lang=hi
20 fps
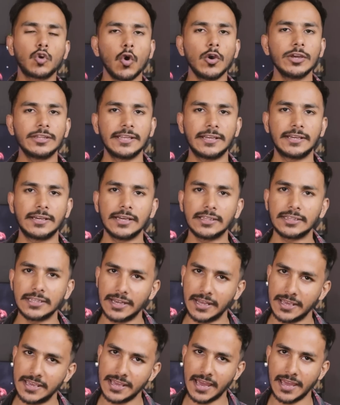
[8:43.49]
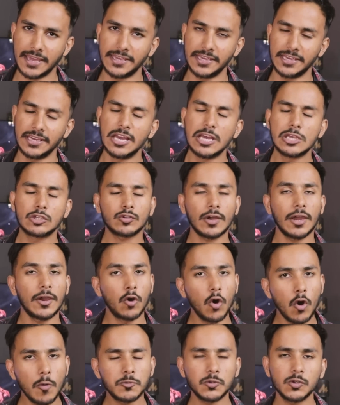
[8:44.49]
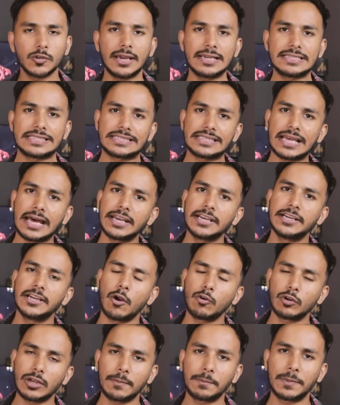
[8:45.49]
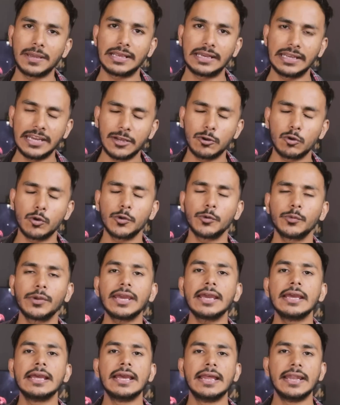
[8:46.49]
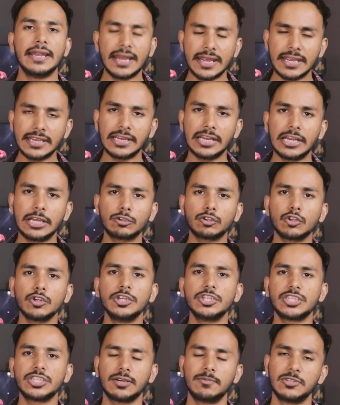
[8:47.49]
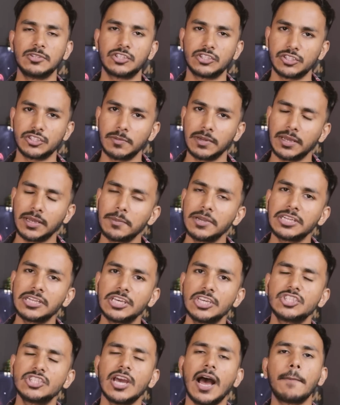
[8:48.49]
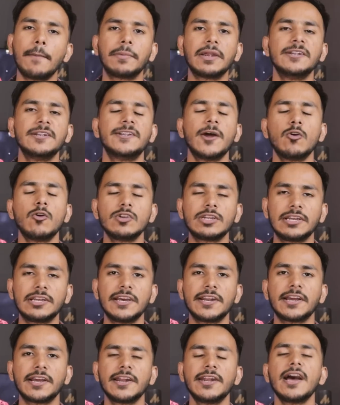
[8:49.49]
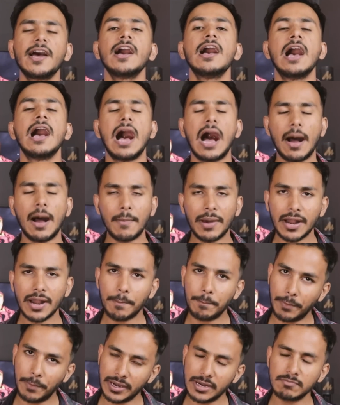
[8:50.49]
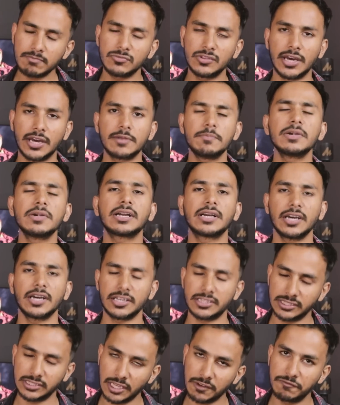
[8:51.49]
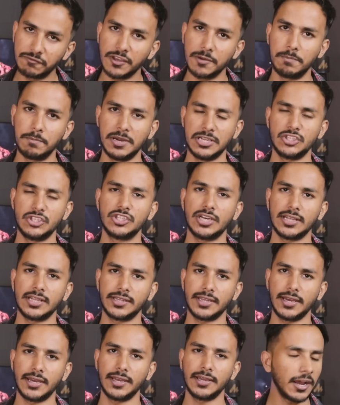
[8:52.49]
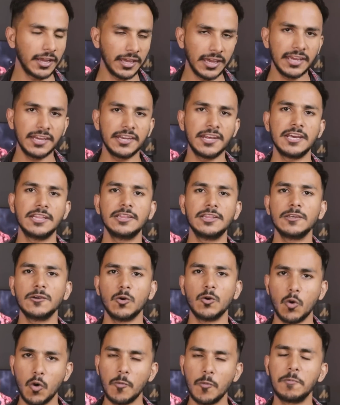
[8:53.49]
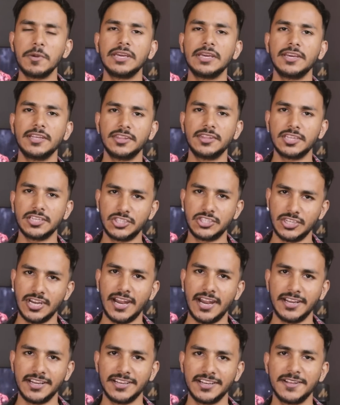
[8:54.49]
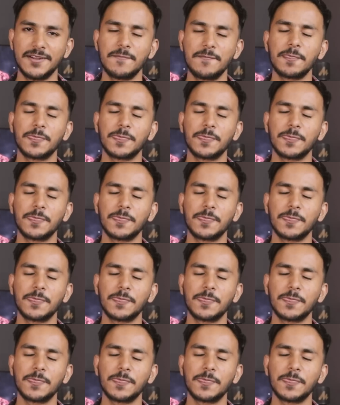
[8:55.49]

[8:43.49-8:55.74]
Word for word: कोई दिक्कत नहीं आएगी सो आई होप सो गाइस सारे डाउट आपके क्लियर हो गए होंगे नहीं क्लियर हो तो नीचे कमेंट सेक्शन में कमेंट कीजिए आपके डाउट क्लियर करना हमारा परम धर्म कर्तव्य बन जाता है अगेन हिंदी ओपी इन द चैट